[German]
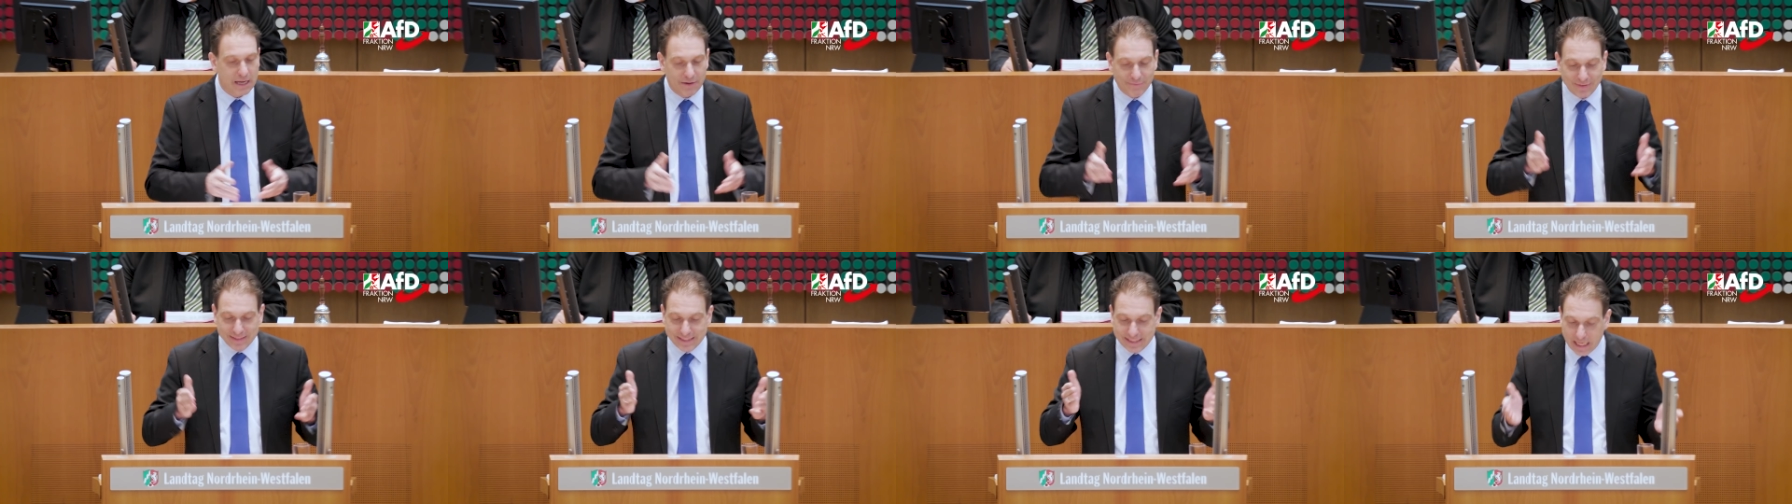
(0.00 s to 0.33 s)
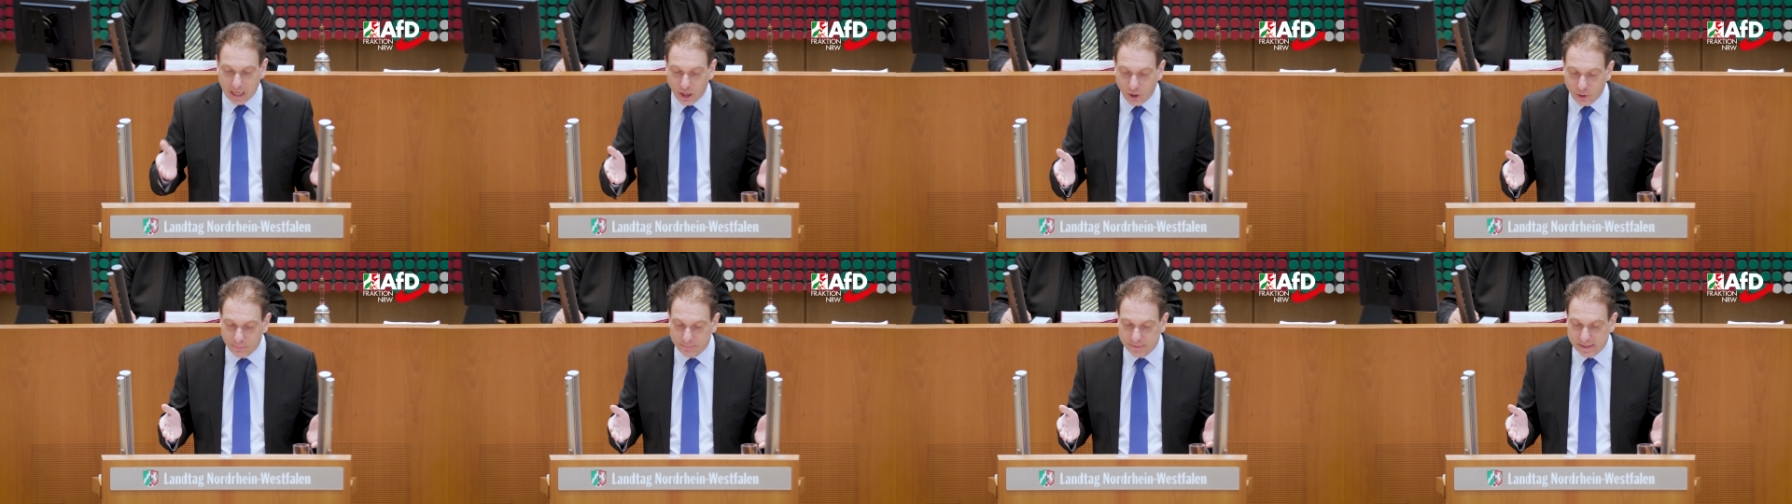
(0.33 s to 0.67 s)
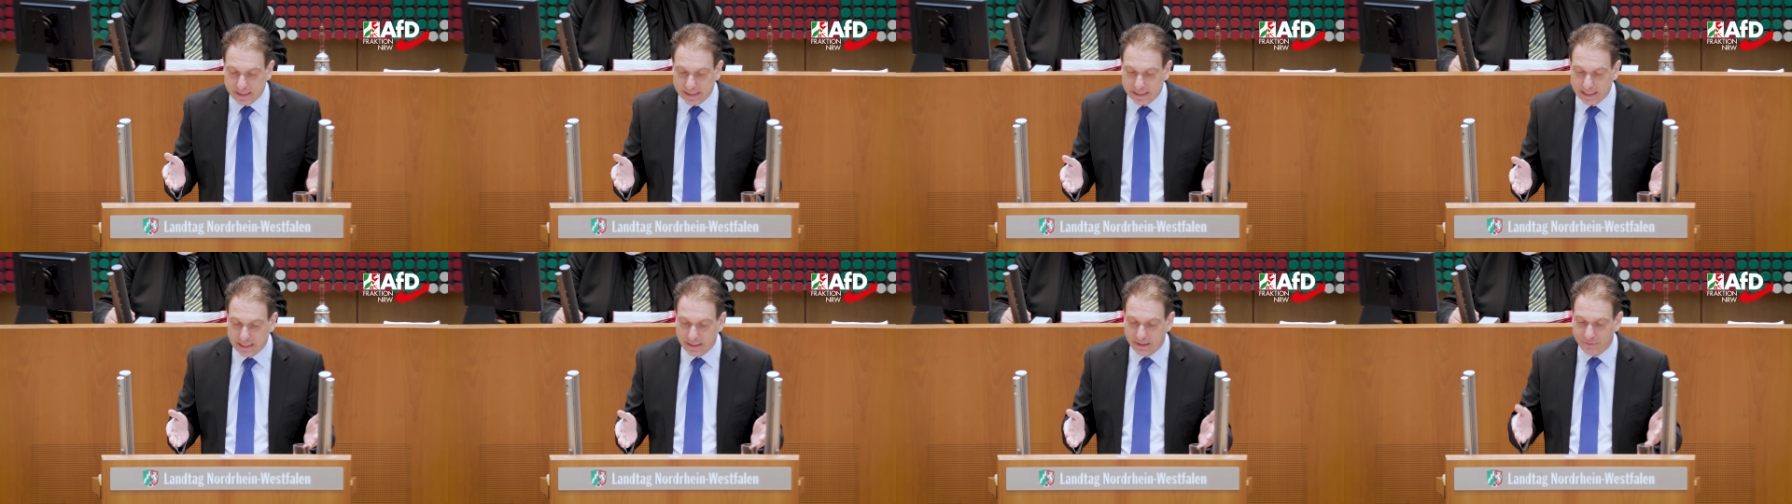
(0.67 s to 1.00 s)
Was glauben
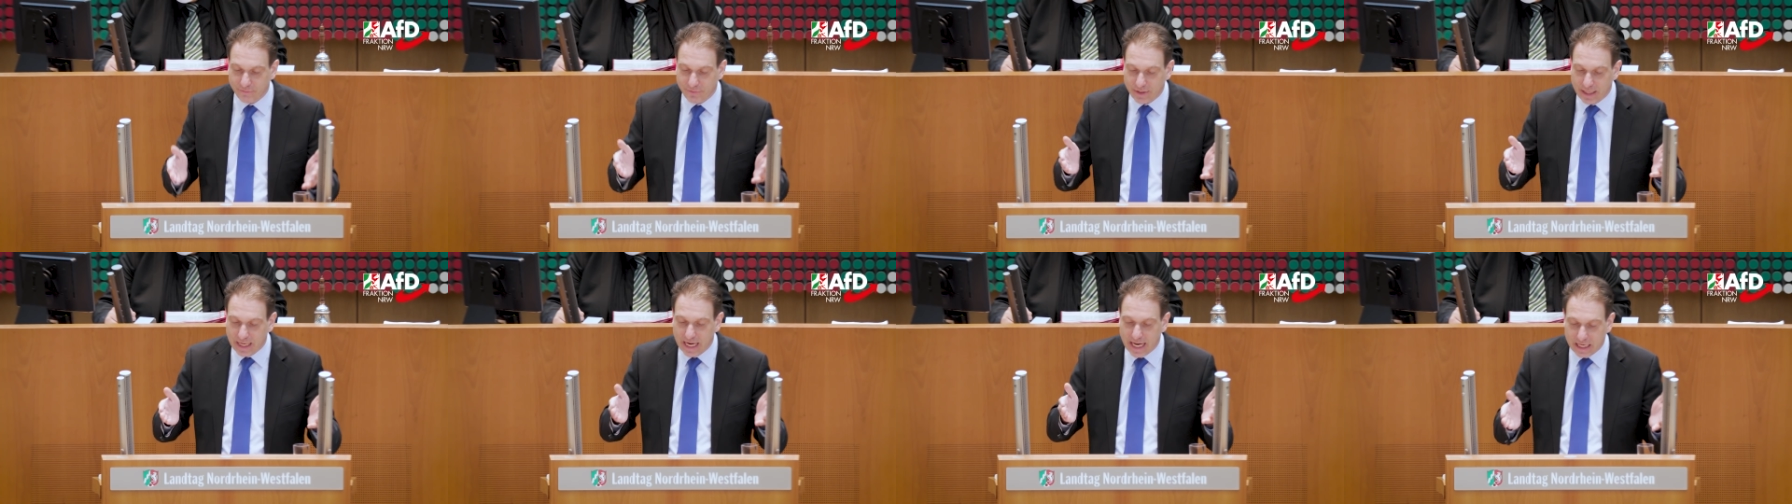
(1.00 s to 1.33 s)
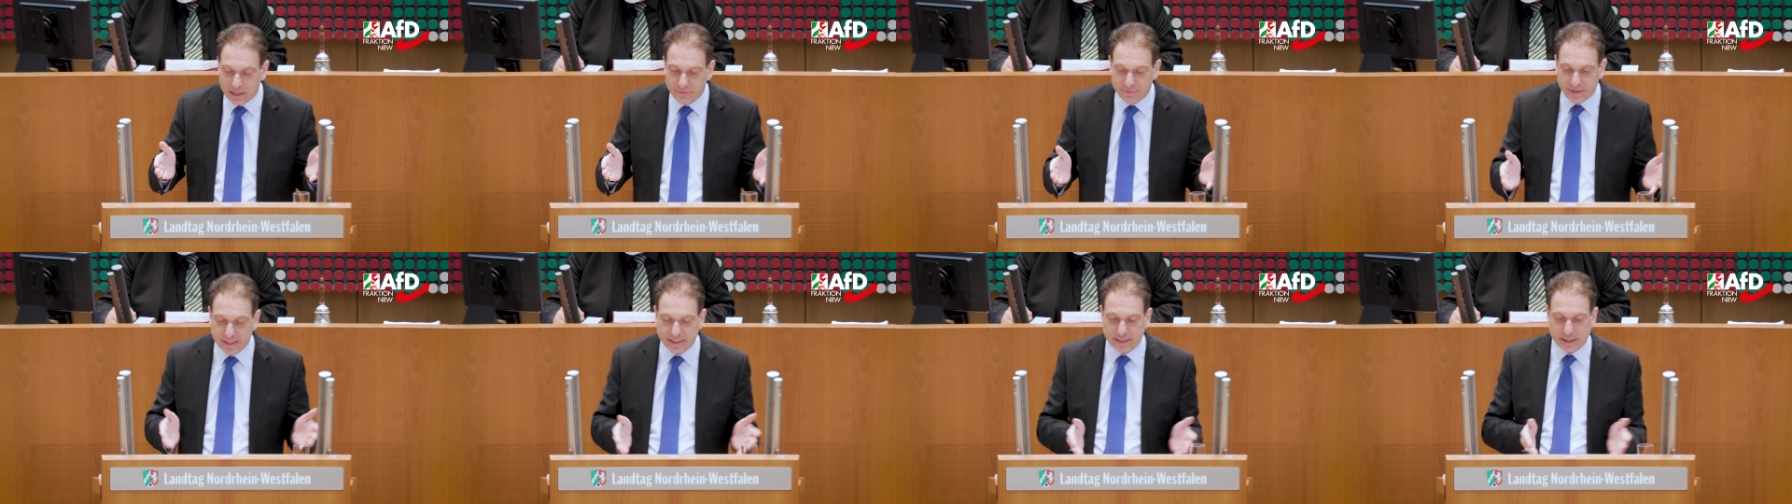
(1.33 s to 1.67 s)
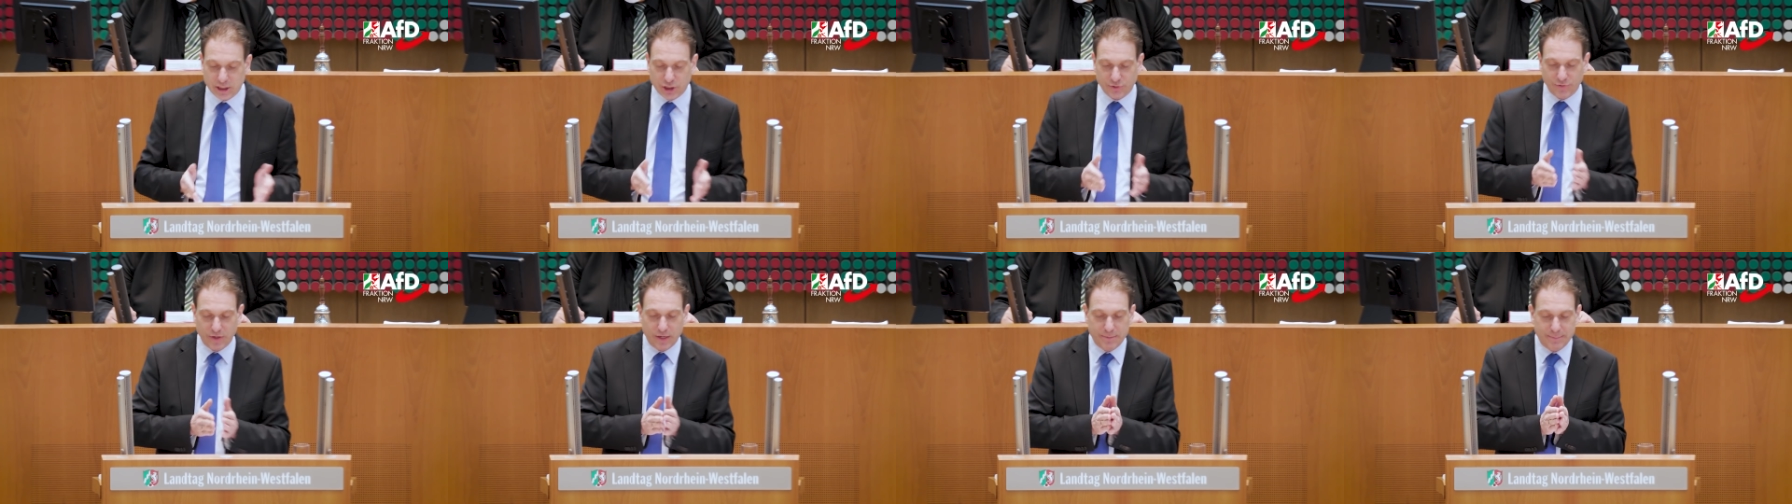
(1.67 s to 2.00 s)
Sie, wie lange wird die
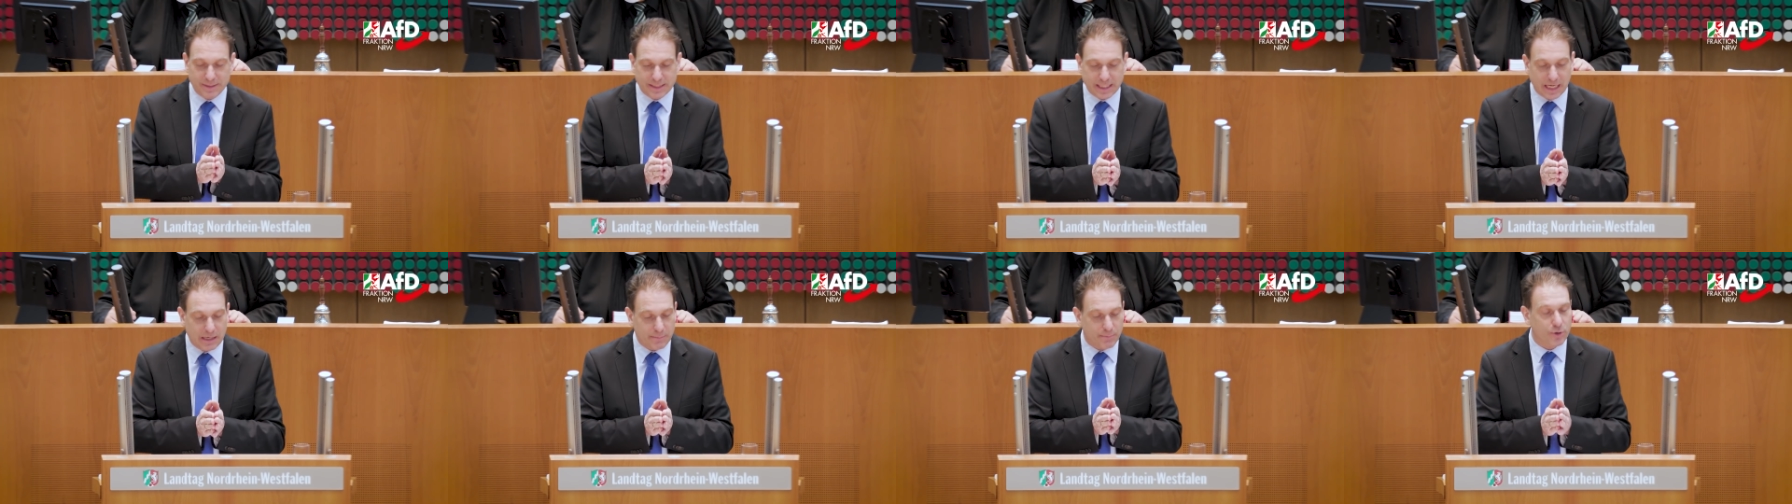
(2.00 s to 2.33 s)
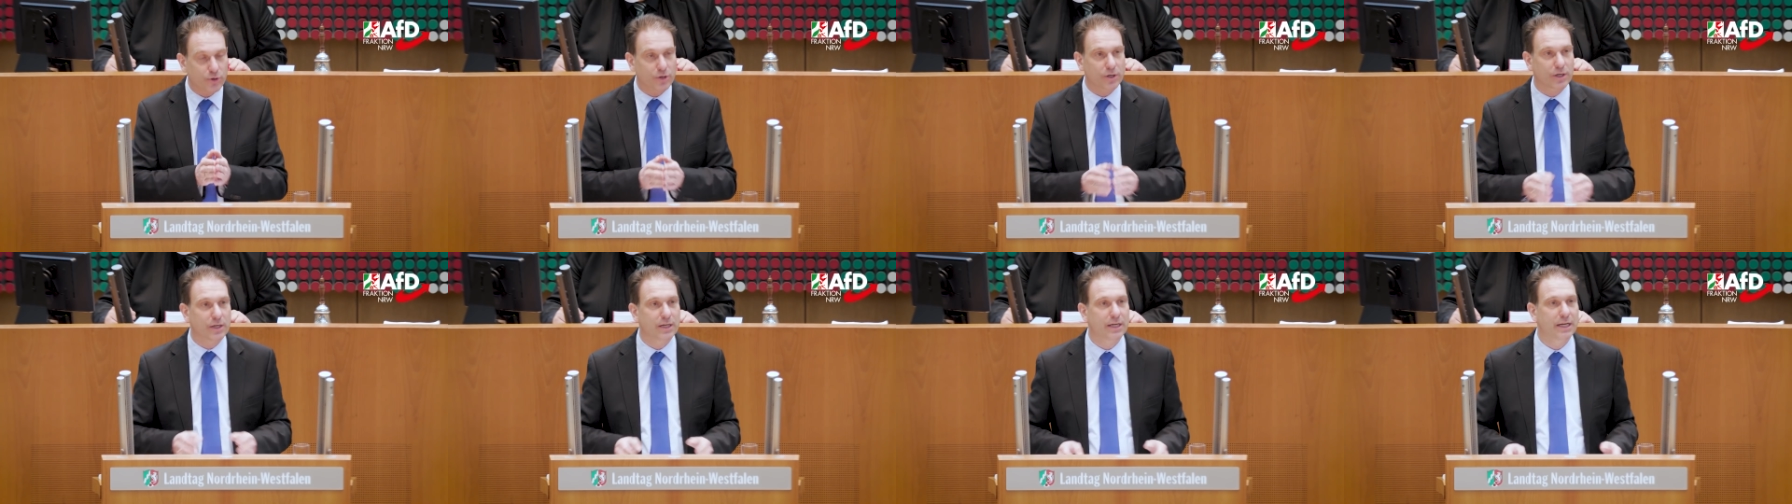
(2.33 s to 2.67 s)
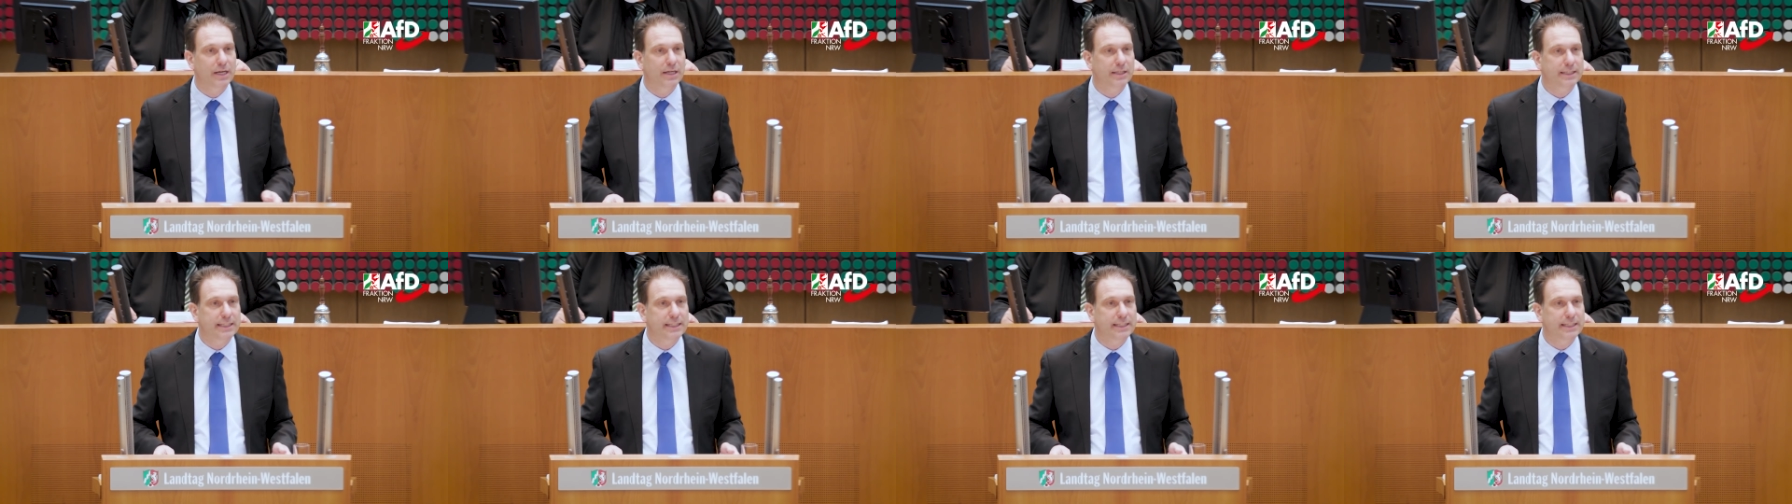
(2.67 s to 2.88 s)
Schwermetallbrücke